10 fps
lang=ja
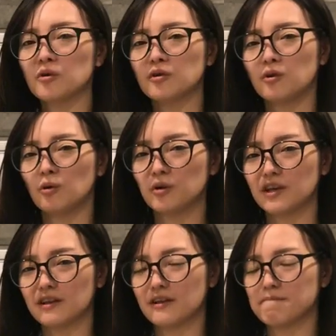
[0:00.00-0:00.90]
京より大
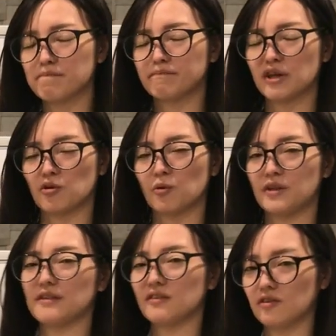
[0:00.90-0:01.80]
きなね場所
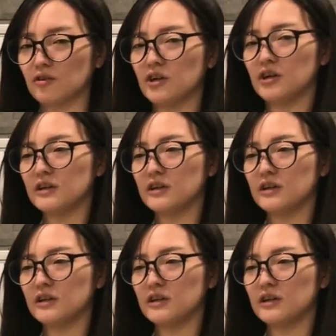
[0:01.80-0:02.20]
なんですよ。